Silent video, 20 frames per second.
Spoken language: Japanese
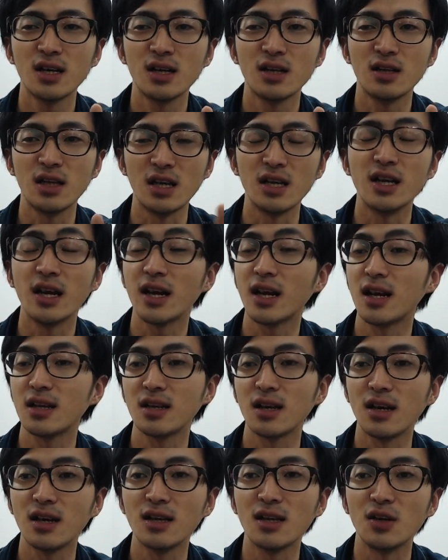ね、左から
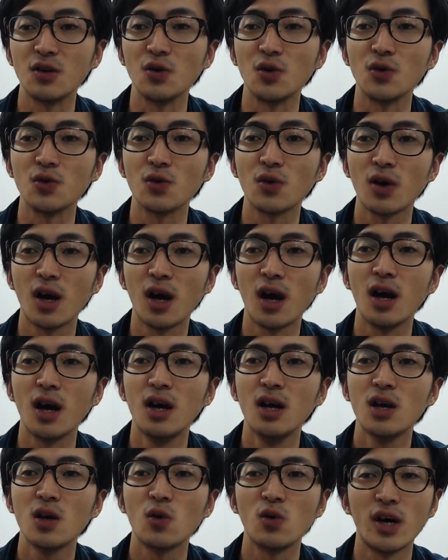敵来てるよとか
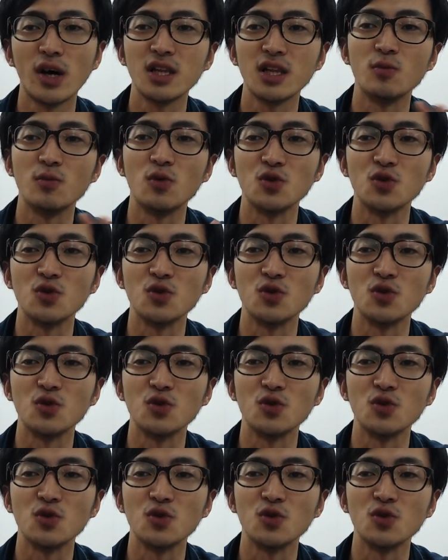このアイテム